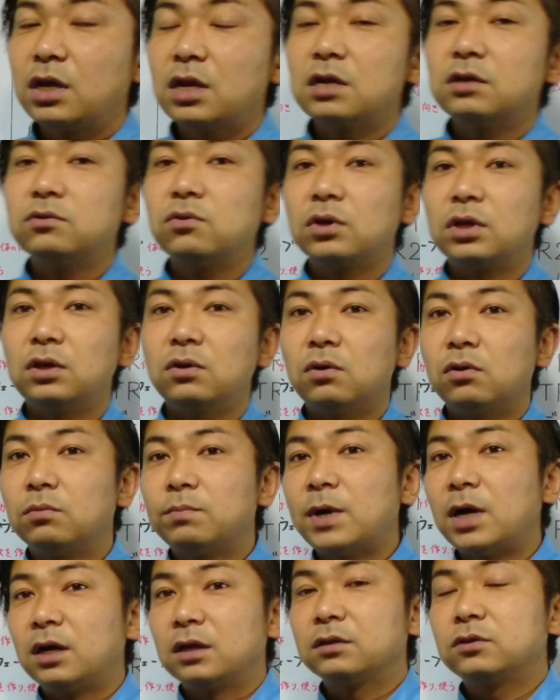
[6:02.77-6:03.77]
本的な動き
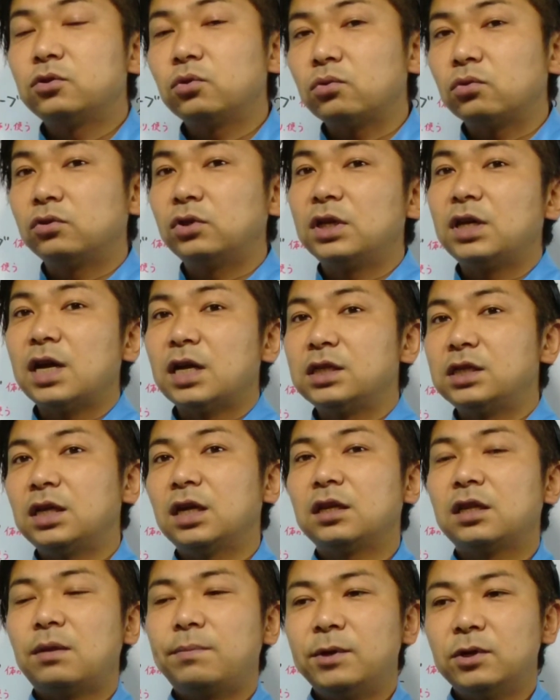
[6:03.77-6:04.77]
を、まあ、ちょっと繰り返
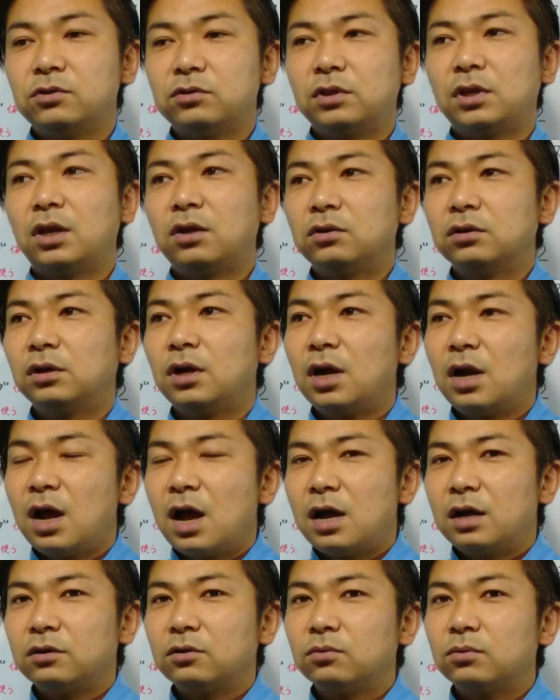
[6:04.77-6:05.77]
しやってみるっていう、
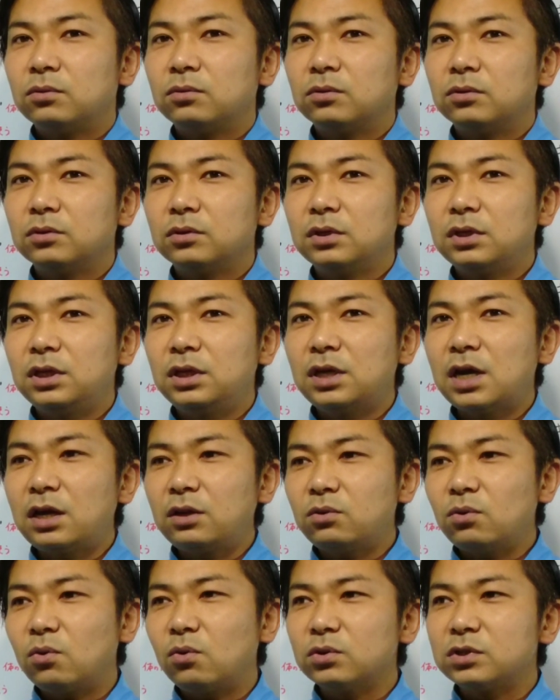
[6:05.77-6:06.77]
あのー、意
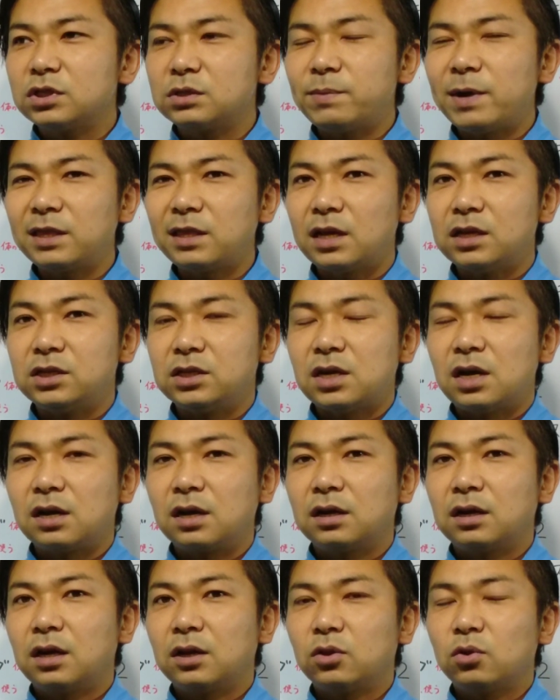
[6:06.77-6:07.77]
外とこう、つまんない時
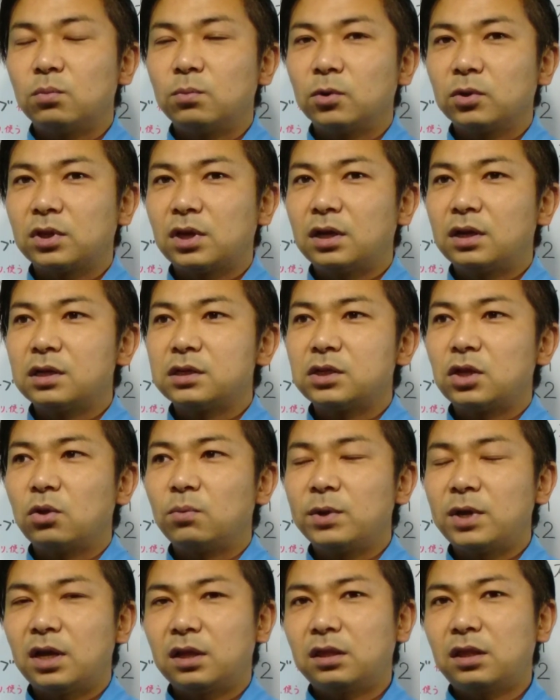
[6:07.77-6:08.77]
間かなと思ったんですけ
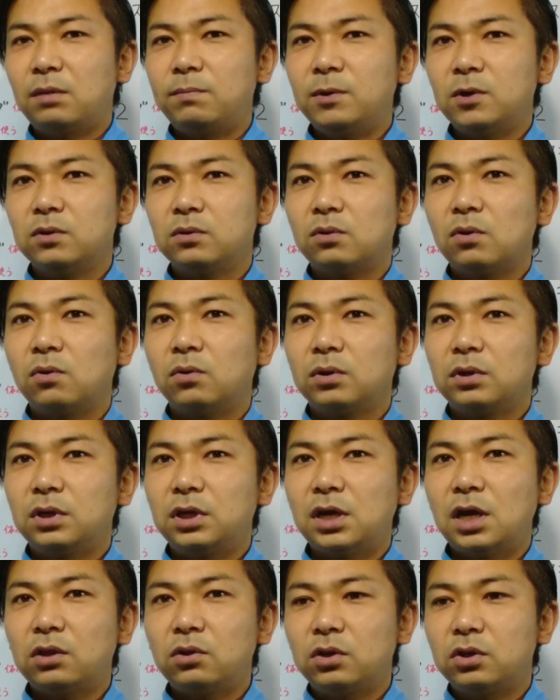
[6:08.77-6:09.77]
ども、やってみると、
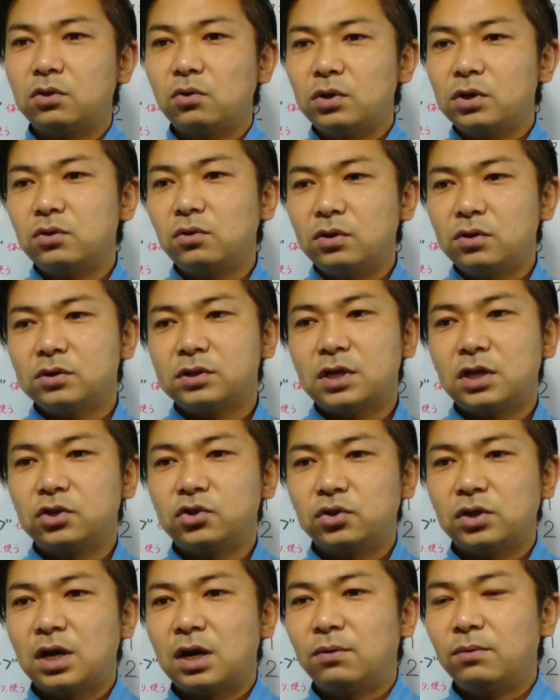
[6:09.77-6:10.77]
意外と一人一人の
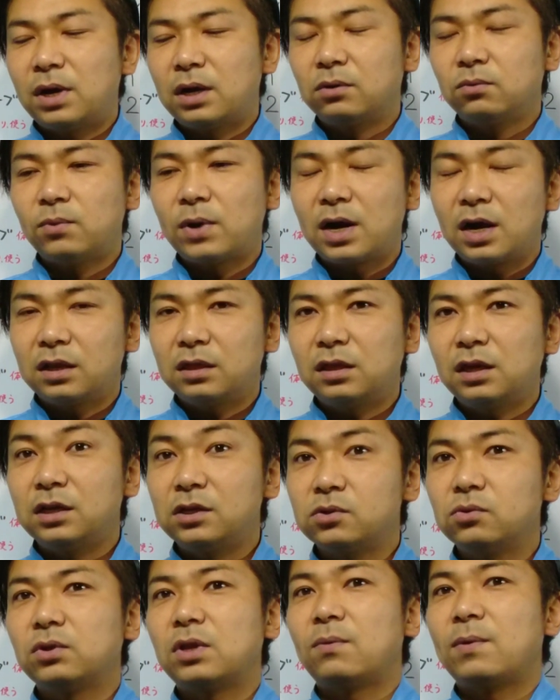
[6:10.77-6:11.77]
選手が、あの、分かって
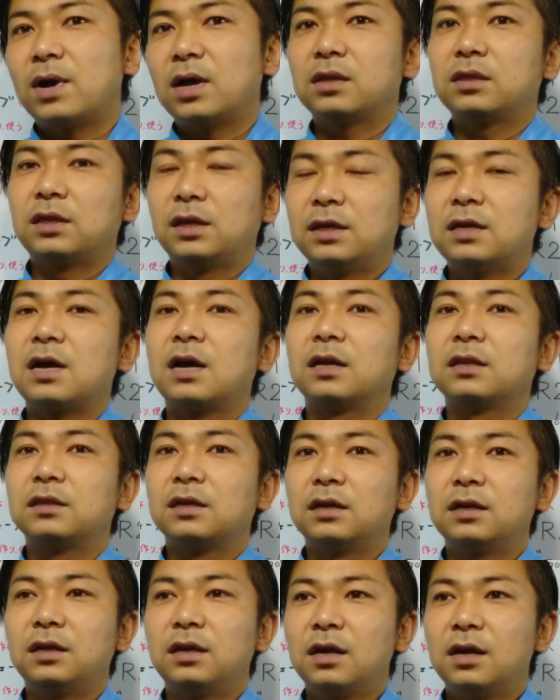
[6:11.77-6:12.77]
いそうで分かっていなかっ
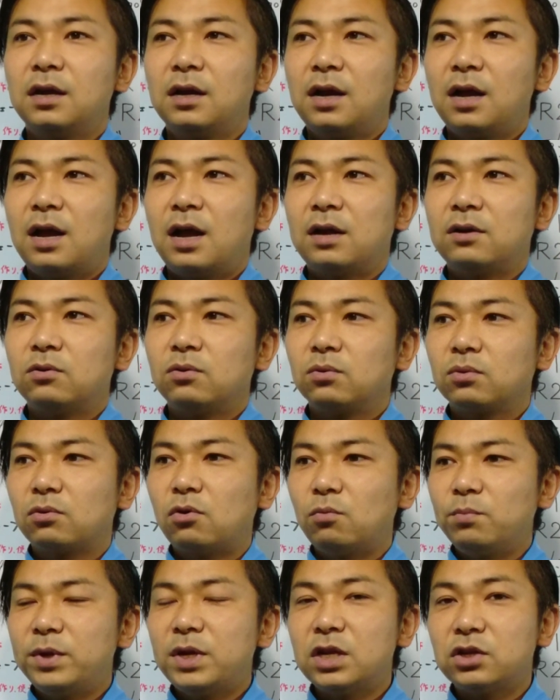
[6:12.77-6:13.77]
たり、あの、
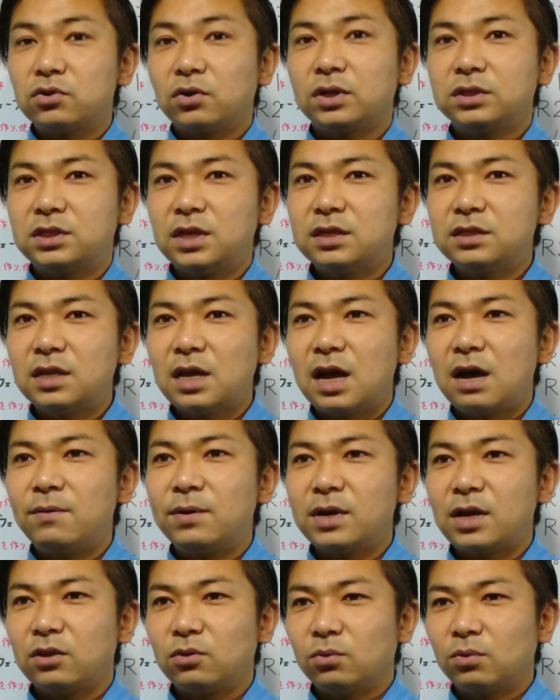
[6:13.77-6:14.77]
コンビネーションが全然合
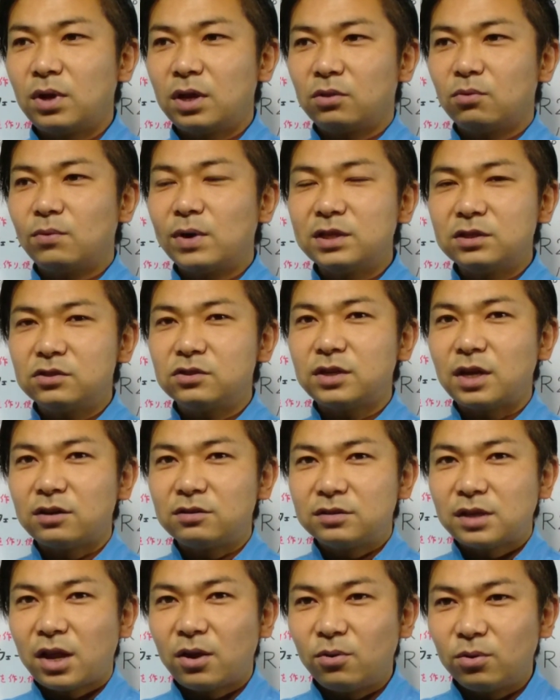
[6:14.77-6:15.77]
わないと、えっ、と、ワンツーや
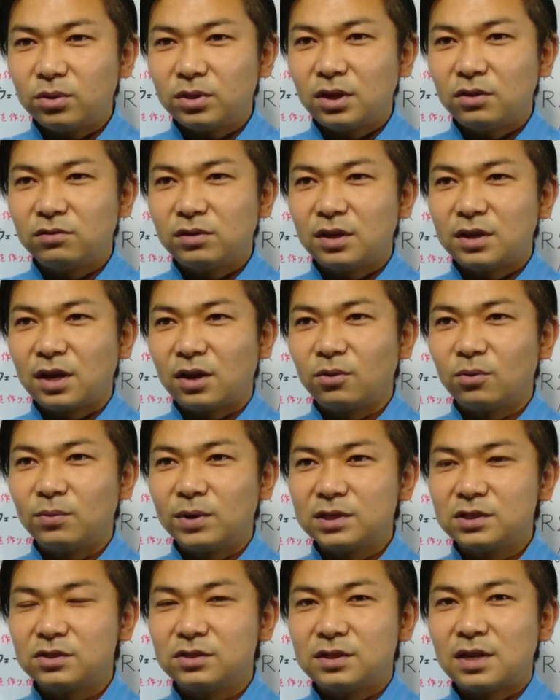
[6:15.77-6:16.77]
るんだよって言ってんだけど、
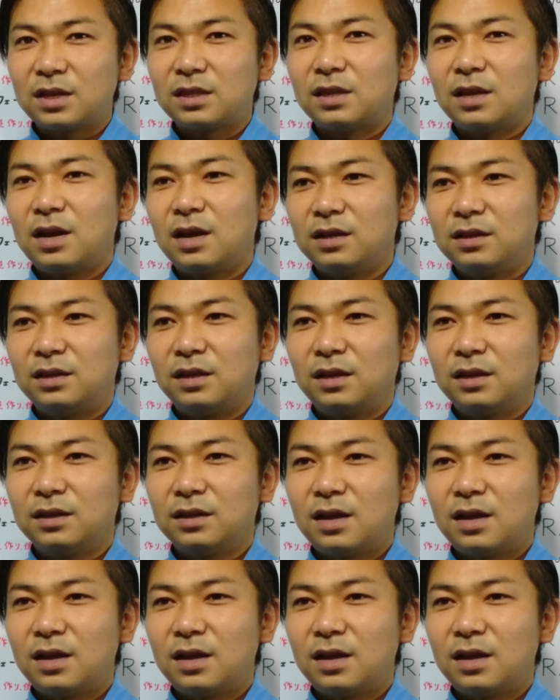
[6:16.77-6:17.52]
ワンツーになってない。